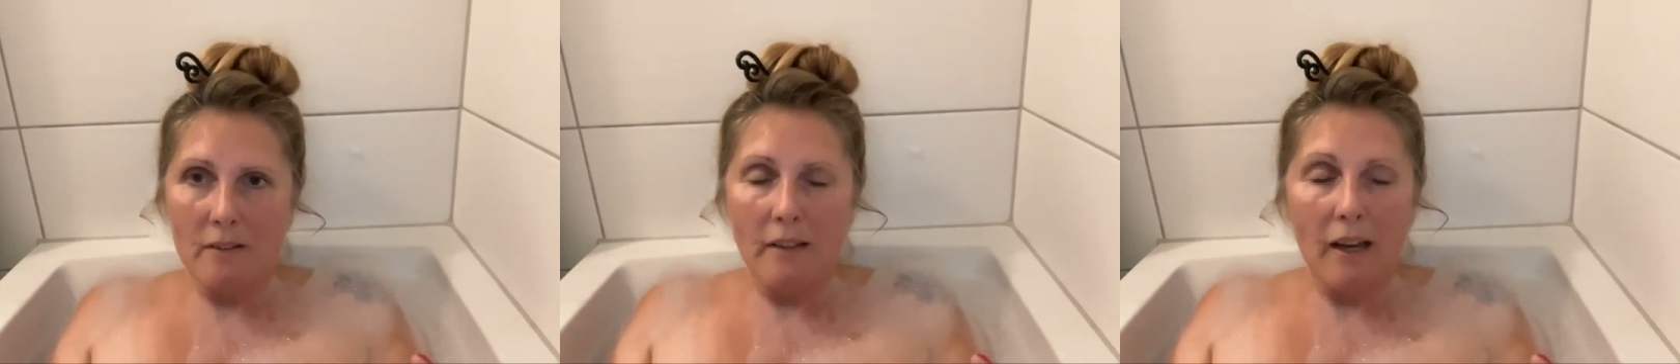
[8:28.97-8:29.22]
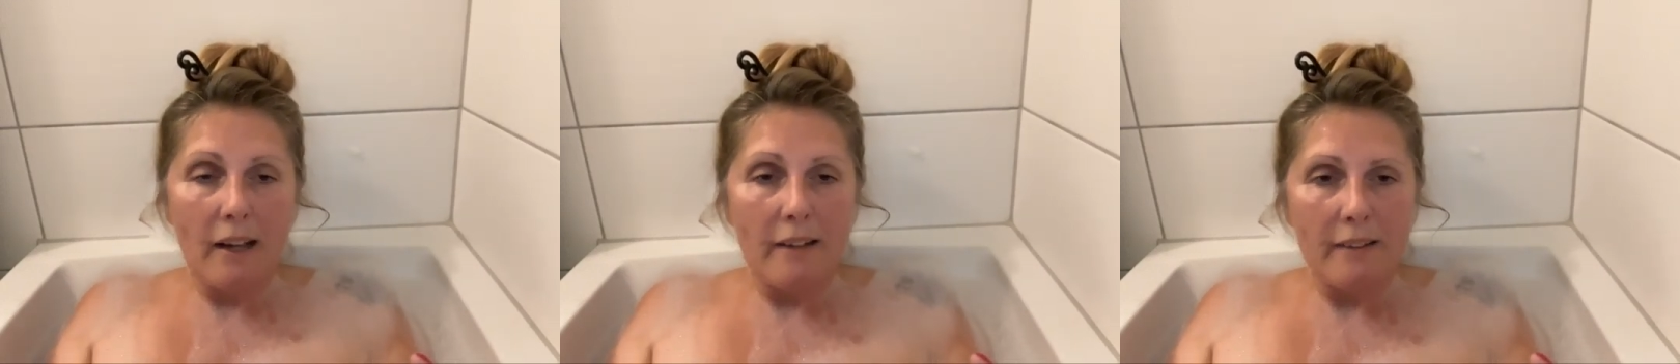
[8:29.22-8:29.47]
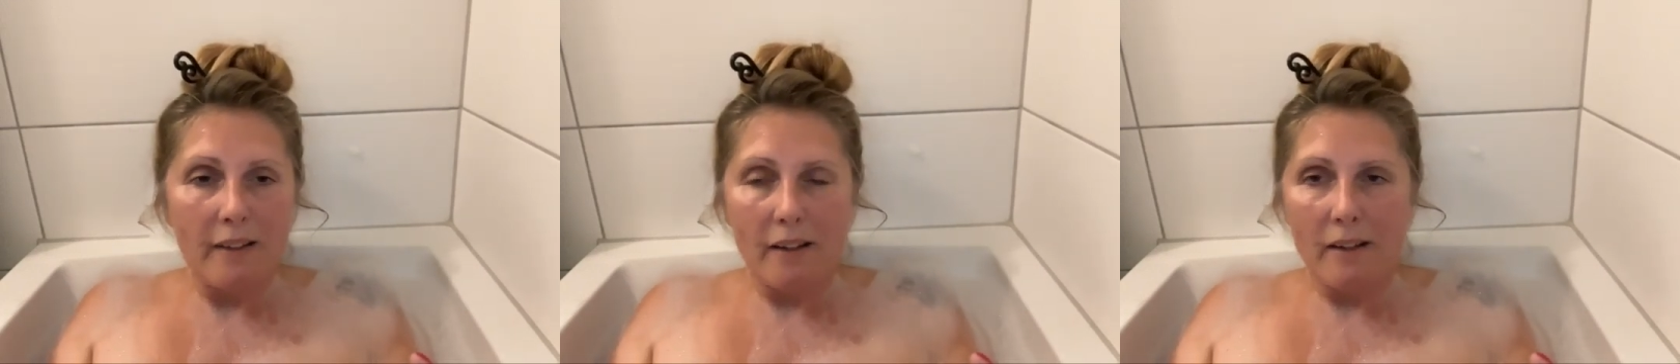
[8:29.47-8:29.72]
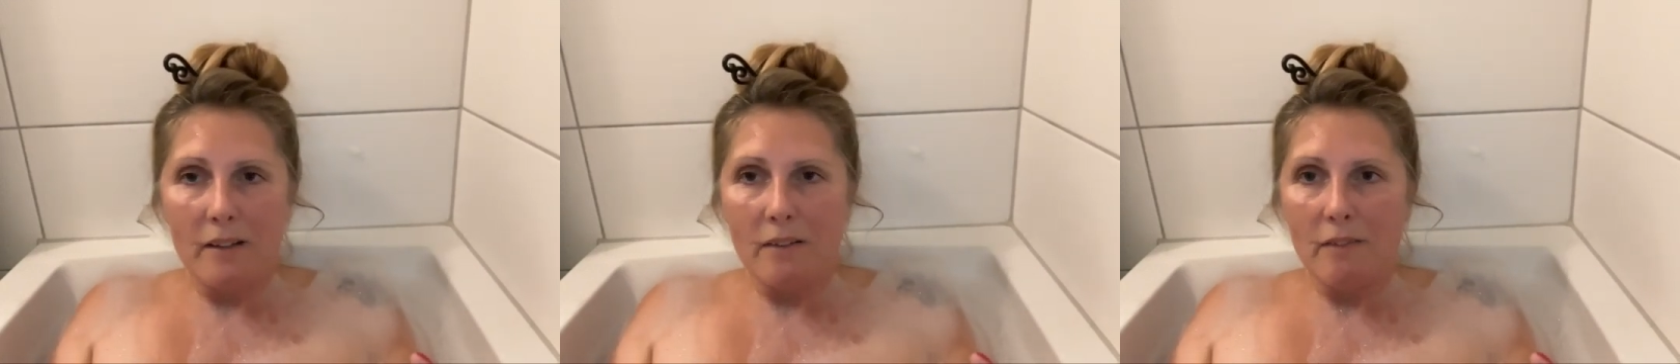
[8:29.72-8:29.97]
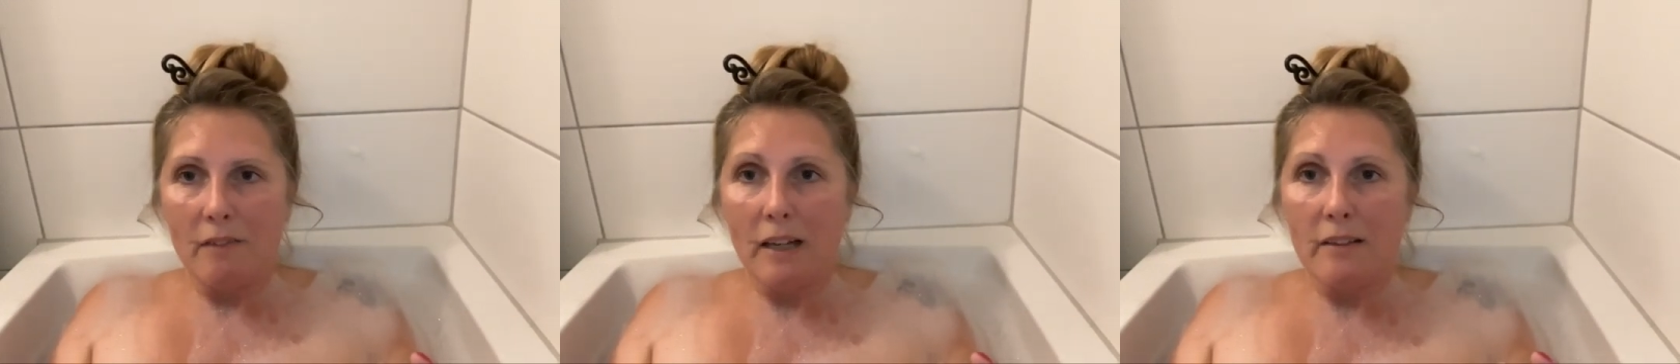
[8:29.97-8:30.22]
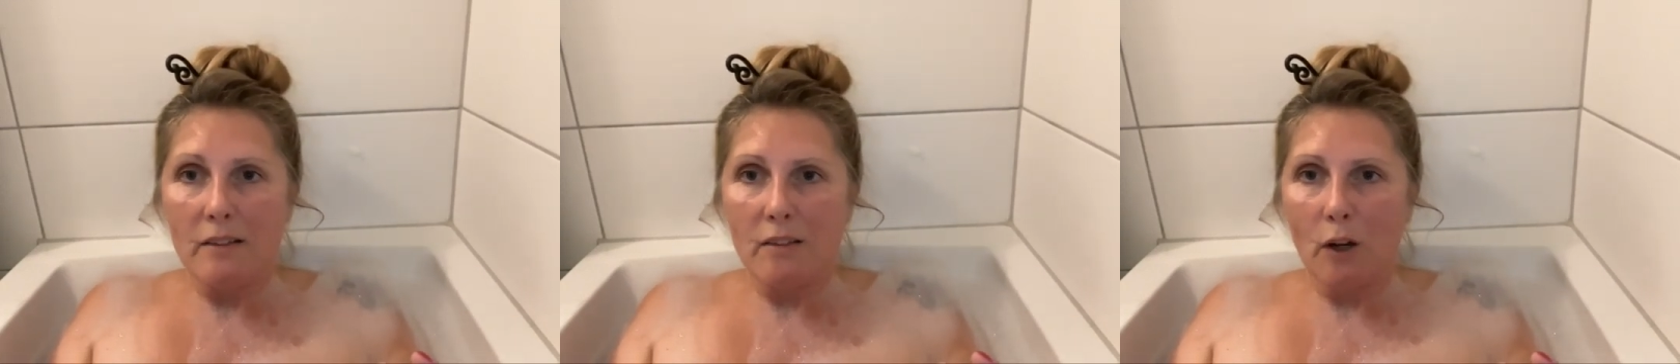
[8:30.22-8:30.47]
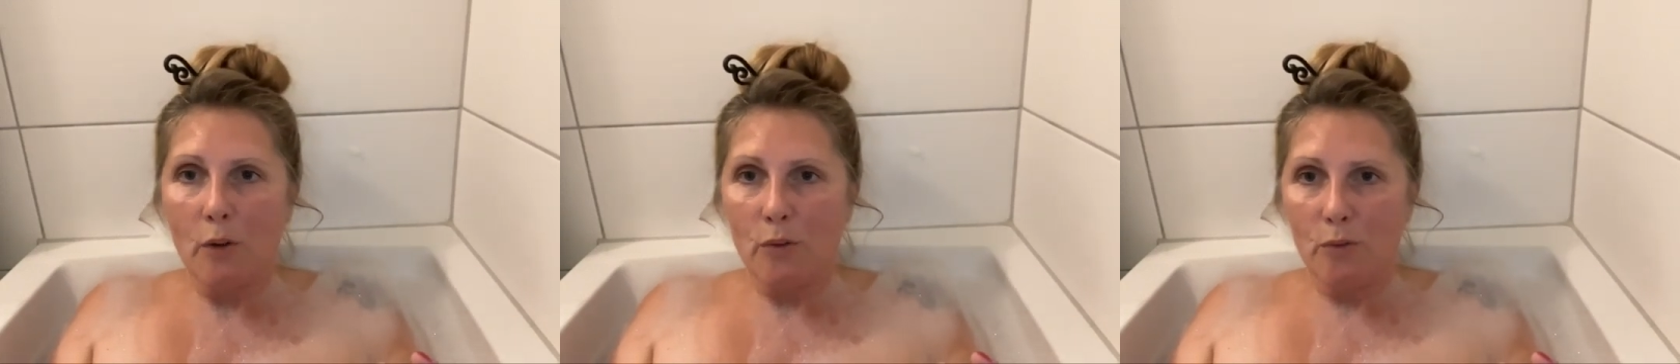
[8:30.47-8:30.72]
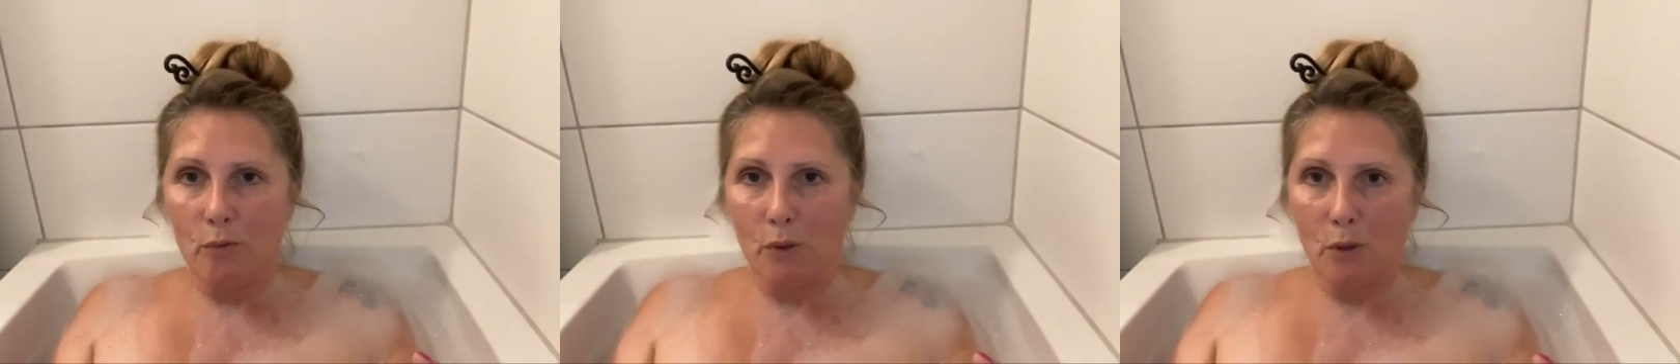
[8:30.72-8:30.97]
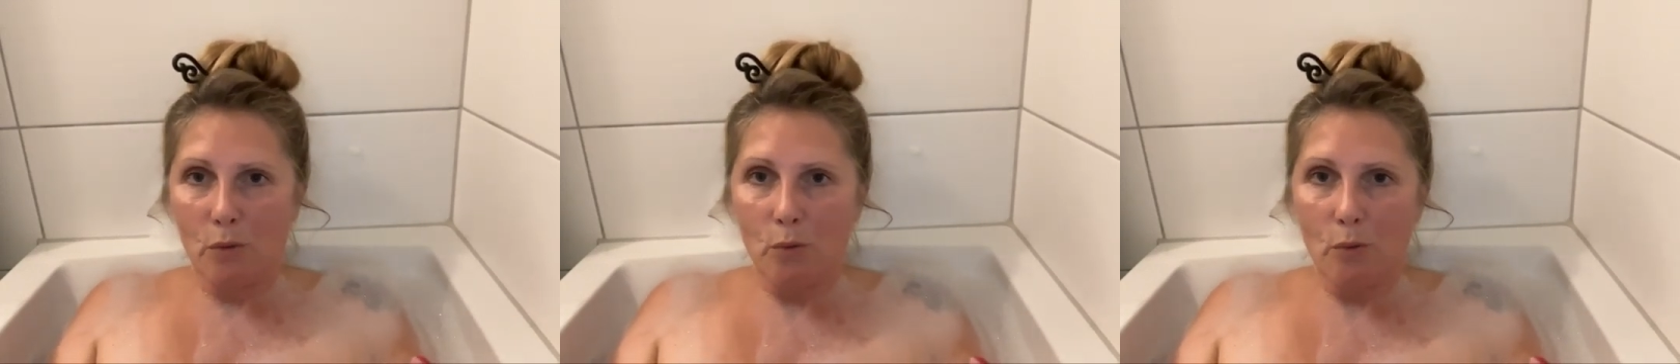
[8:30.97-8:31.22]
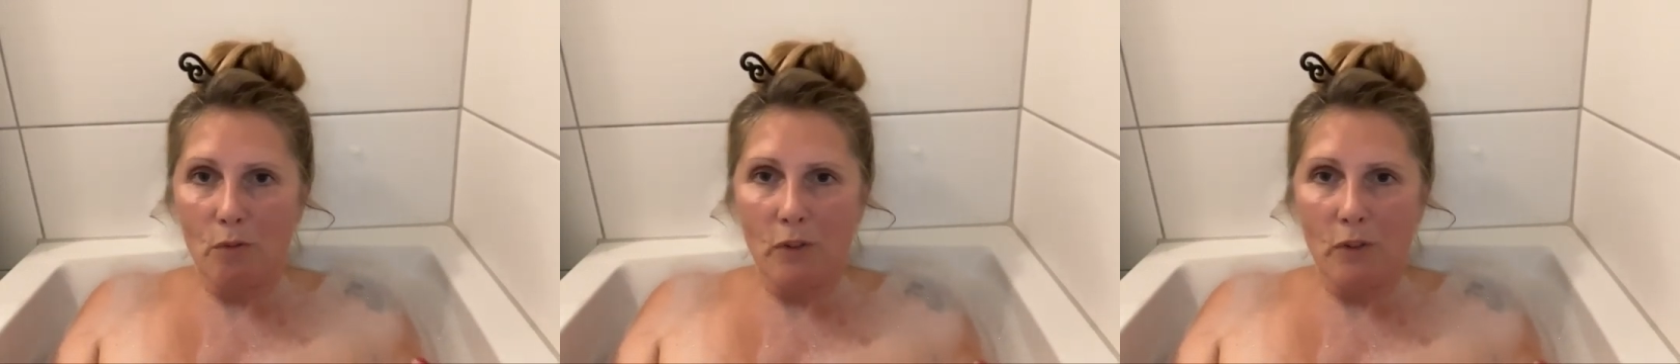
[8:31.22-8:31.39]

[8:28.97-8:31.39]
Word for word: Der Alltag wartet draußen vor der Tür